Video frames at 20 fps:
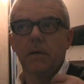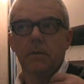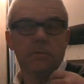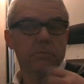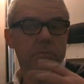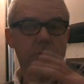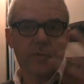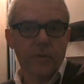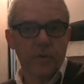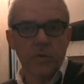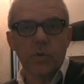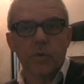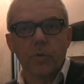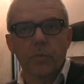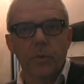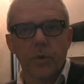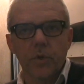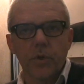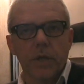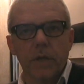mm, ti faccio questo
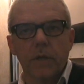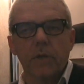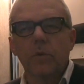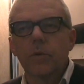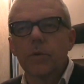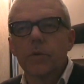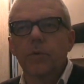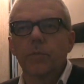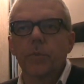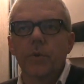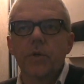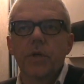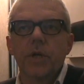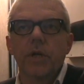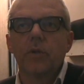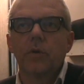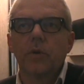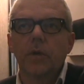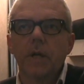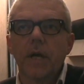progetto. Questo
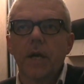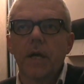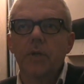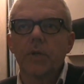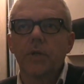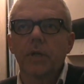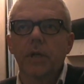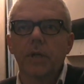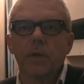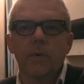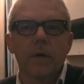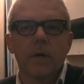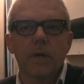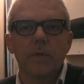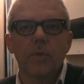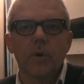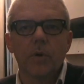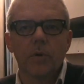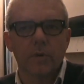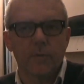progetto riesce in qualche
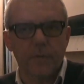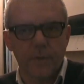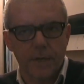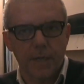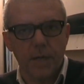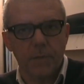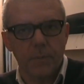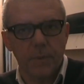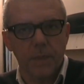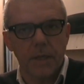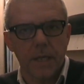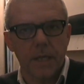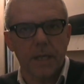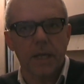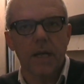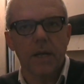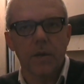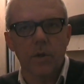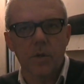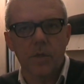modo a far capire
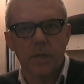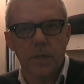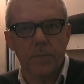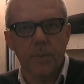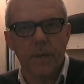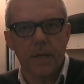che la nostra